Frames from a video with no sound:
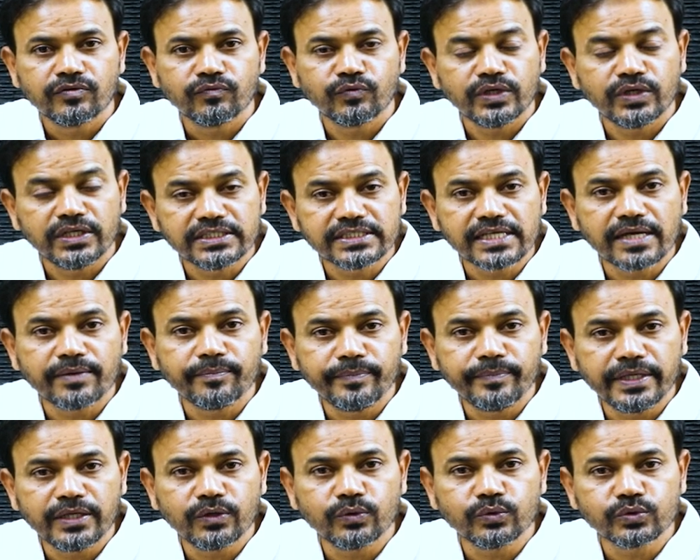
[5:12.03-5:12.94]
वो निज़ाम
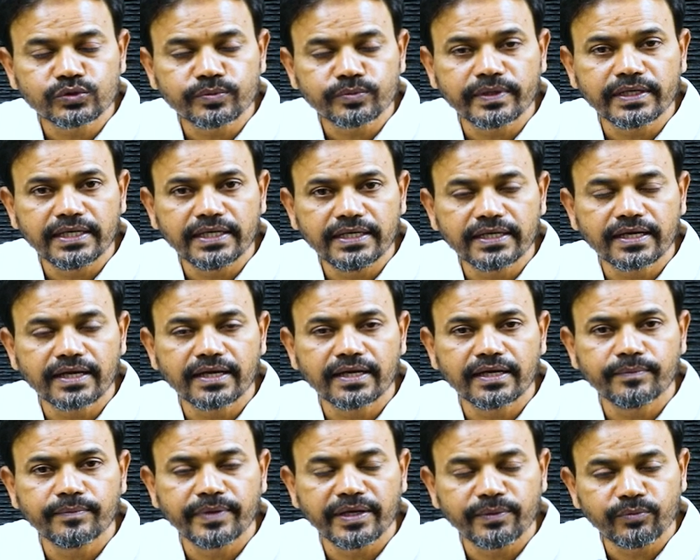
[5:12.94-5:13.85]
मीर उस्मान अली
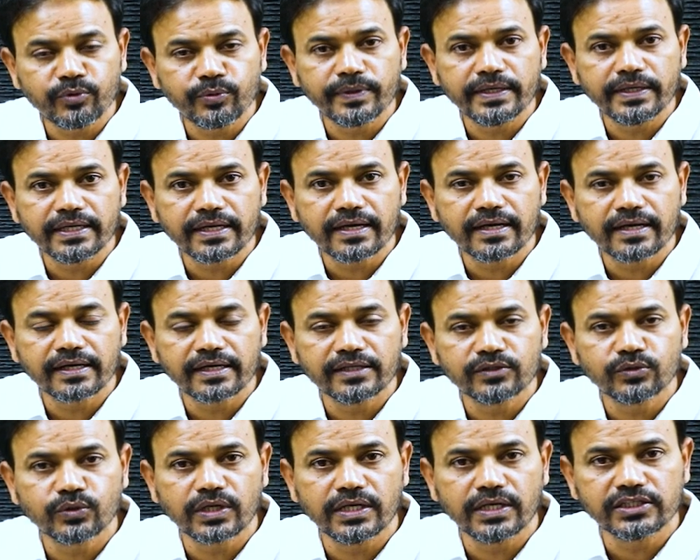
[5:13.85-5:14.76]
ख़ान महबूब अली ख़ान
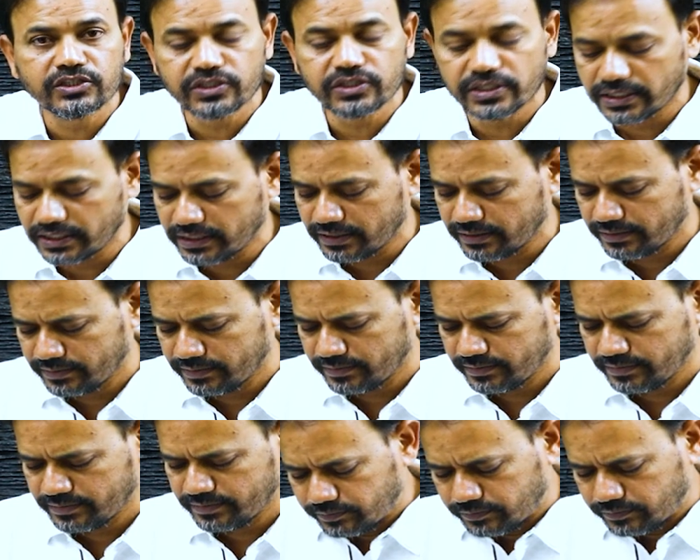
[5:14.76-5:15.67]
का तो कलेक्शन है
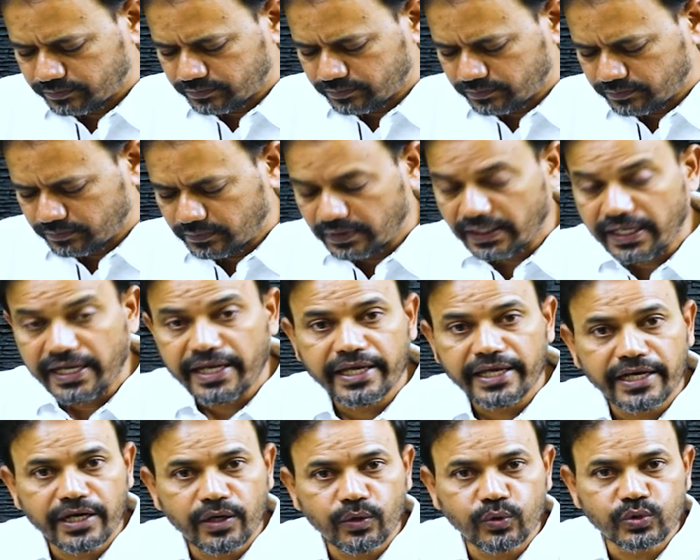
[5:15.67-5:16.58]

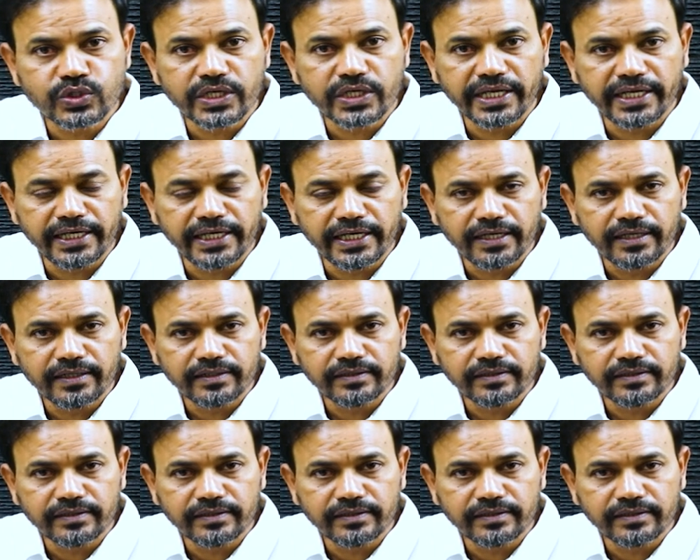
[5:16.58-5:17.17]
नहर हुसैनी